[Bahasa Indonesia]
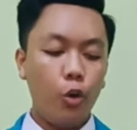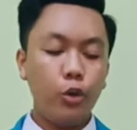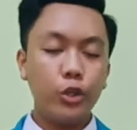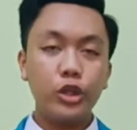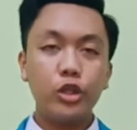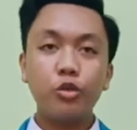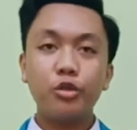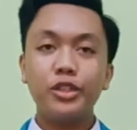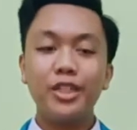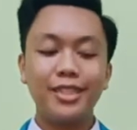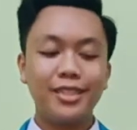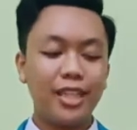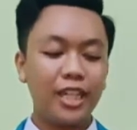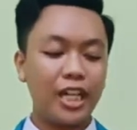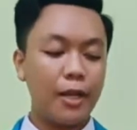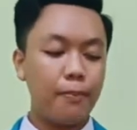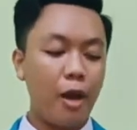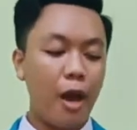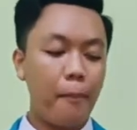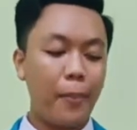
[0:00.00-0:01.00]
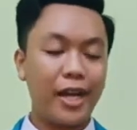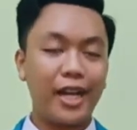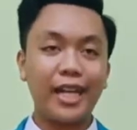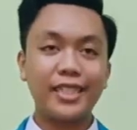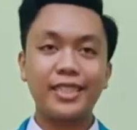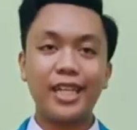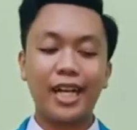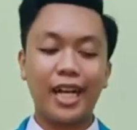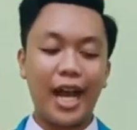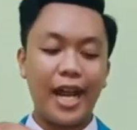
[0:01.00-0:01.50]
untuk diterima
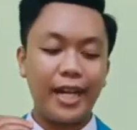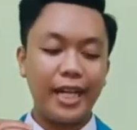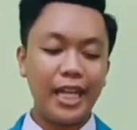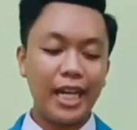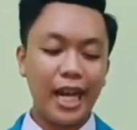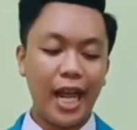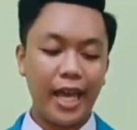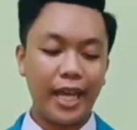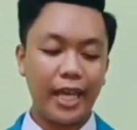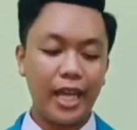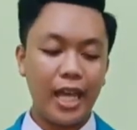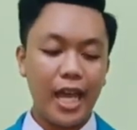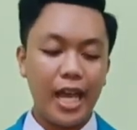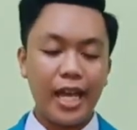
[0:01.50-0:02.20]
berdasarkan nilai,